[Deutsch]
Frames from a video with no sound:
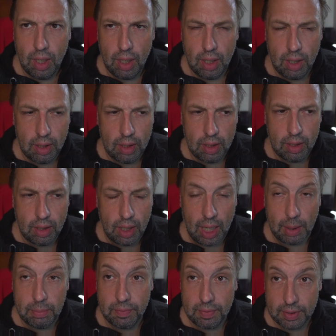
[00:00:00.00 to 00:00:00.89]
Äh,
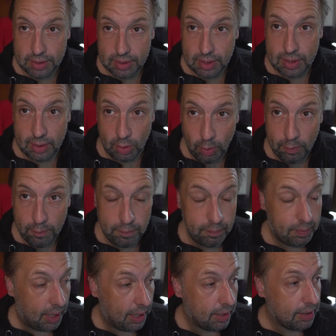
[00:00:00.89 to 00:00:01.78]
aber was das
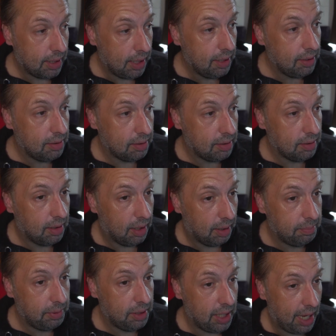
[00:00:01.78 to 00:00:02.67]
Laufen angeht,
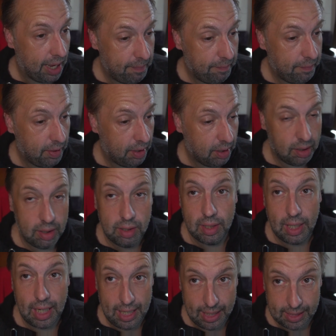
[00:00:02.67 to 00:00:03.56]
habe ich einfach
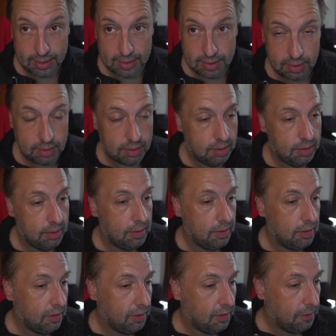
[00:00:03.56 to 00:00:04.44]
Angst.
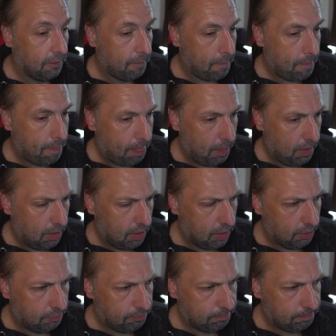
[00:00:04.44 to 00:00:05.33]

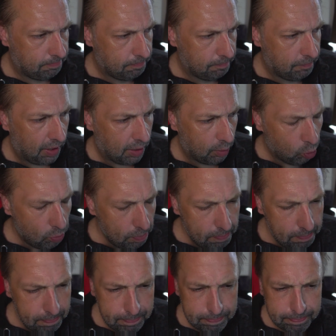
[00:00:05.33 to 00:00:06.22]
Ähm, warum?